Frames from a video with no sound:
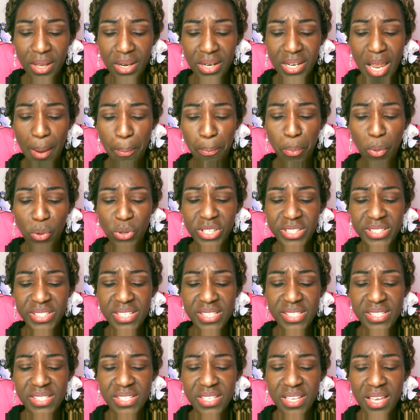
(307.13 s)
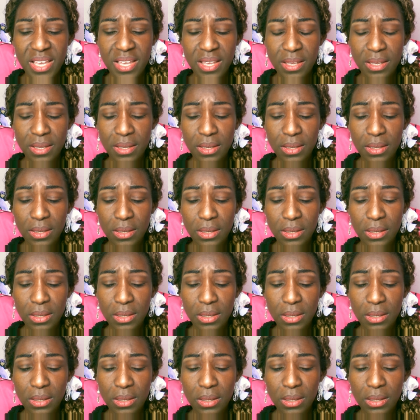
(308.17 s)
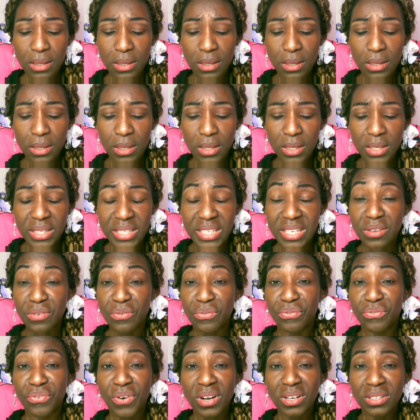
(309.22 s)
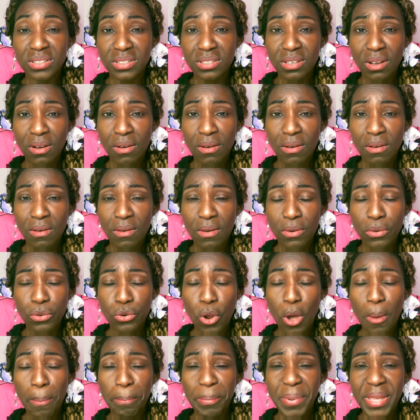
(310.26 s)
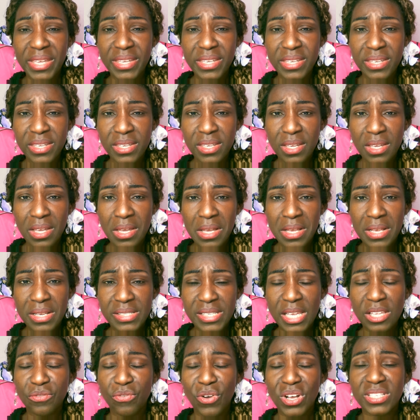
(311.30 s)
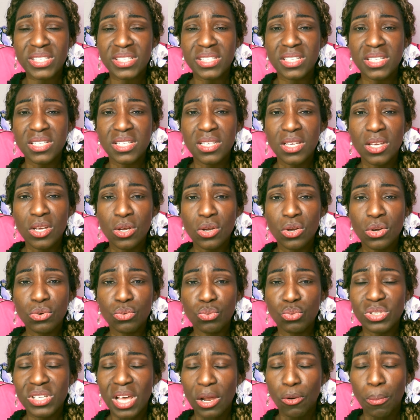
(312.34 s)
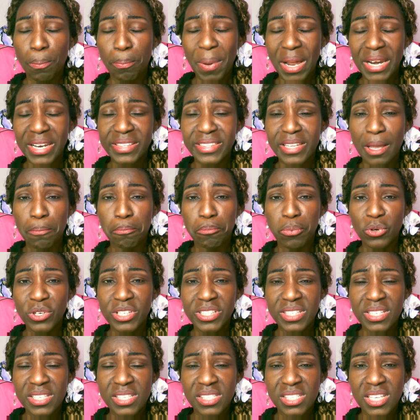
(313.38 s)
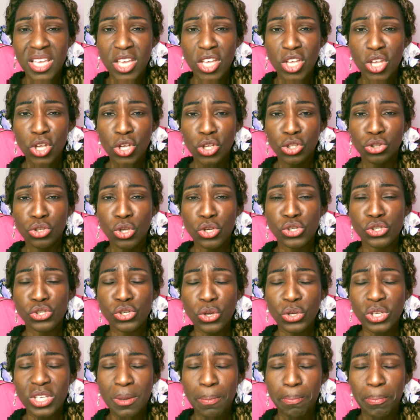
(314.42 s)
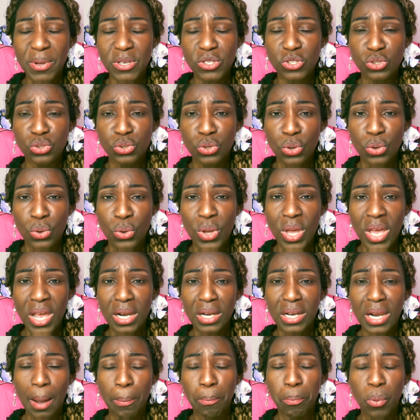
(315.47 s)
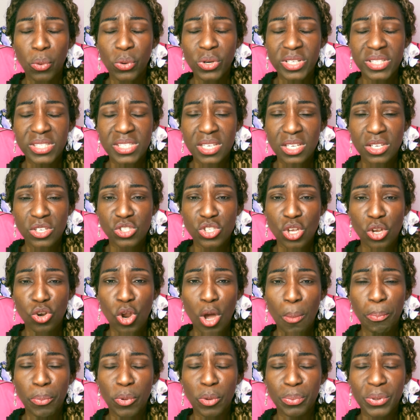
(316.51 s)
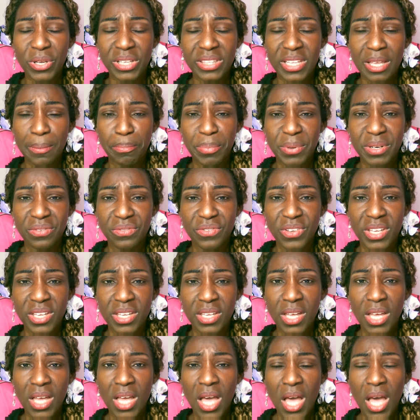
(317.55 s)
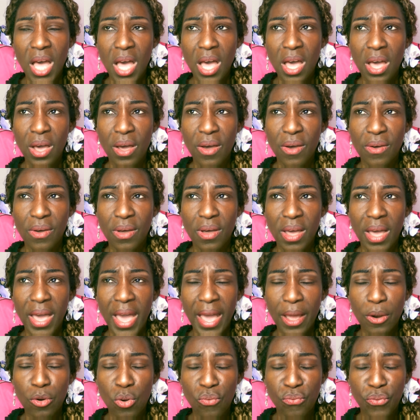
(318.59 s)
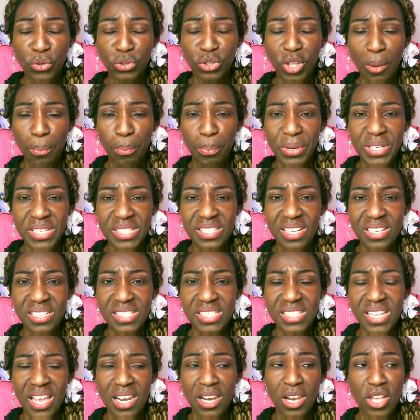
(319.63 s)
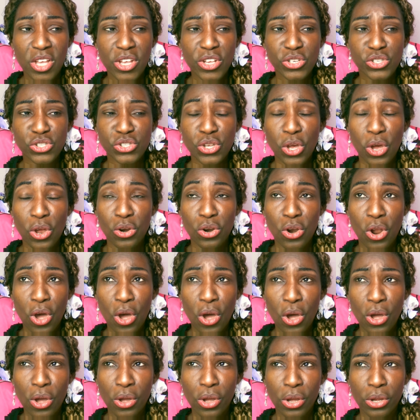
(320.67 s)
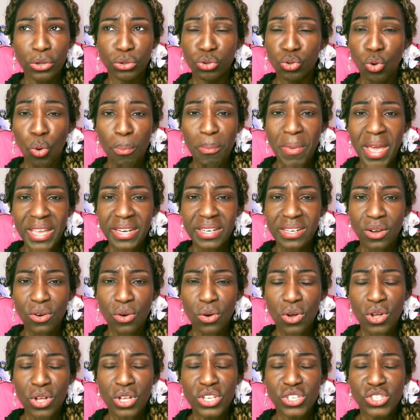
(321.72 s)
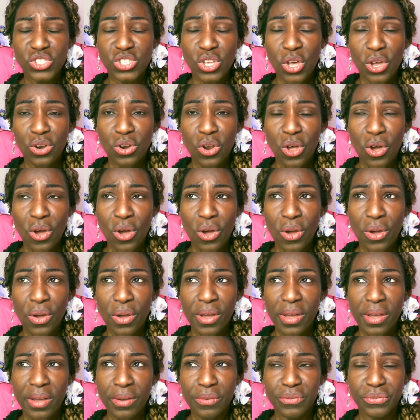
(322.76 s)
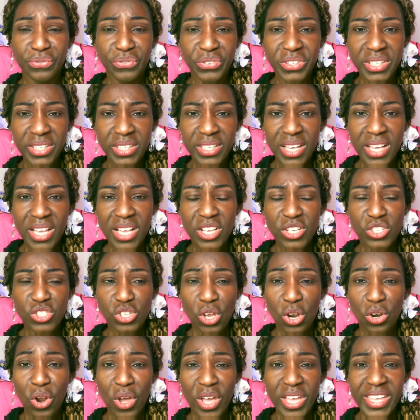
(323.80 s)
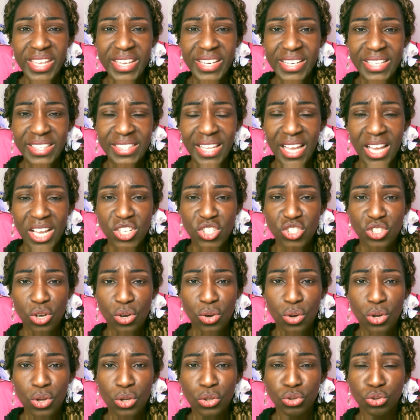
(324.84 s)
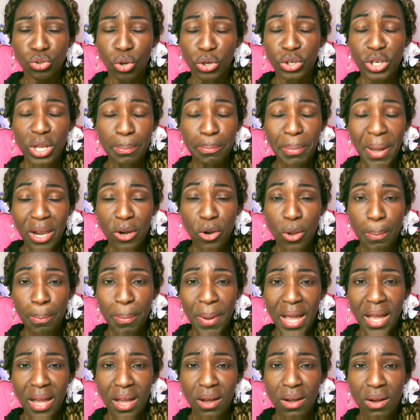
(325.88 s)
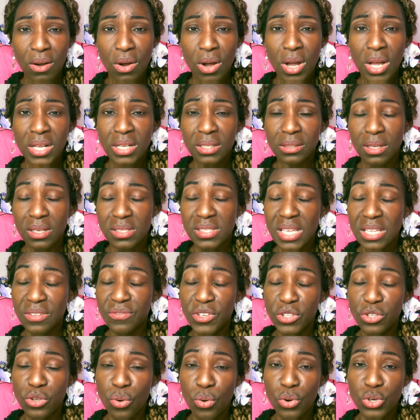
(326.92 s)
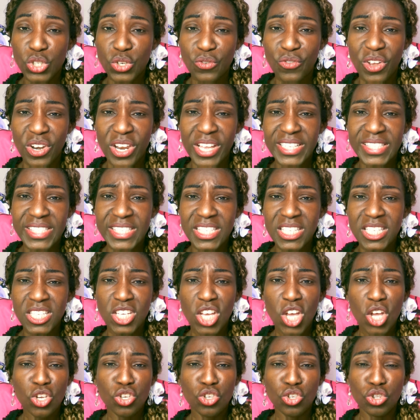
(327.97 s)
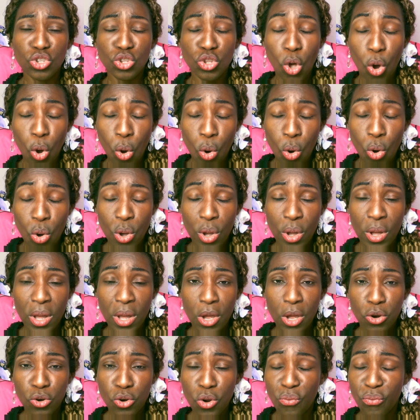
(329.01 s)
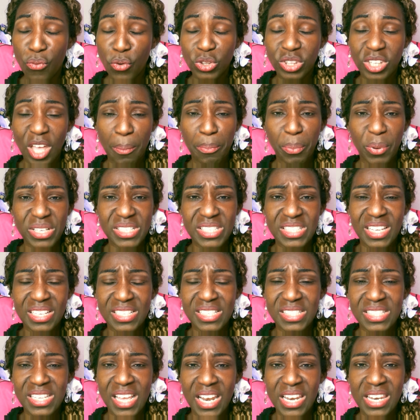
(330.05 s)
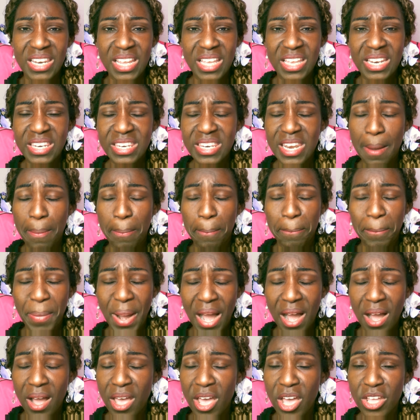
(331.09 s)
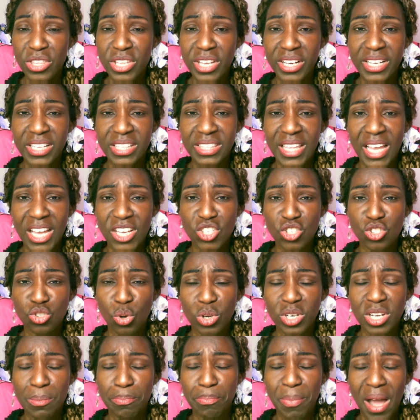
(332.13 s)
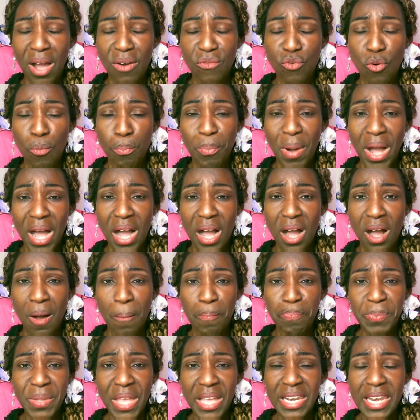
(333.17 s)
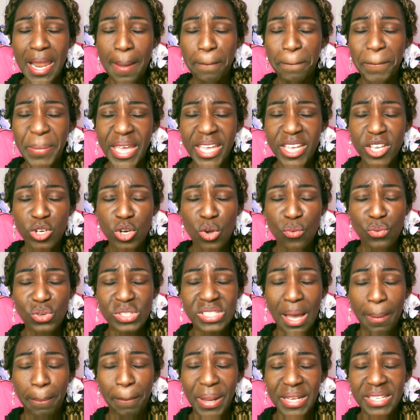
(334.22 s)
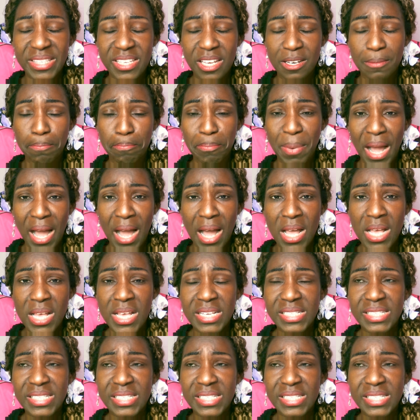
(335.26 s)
Les politiciens qui vendent leur pays cette fois-ci, nous allons parler des politiciens, de ceux qui pensent que la politique, c'est leur propriété privée, euh, le fauteuil présidentiel, c'est leur domaine, c'est leur euh, vie, c'est leur héritage donné par leurs parents. Dans cette vidéo, je vais leur dire non. Le fauteuil présidentiel n'est pas un héritage donné par vos parents. Les pays ne vous appartiennent pas.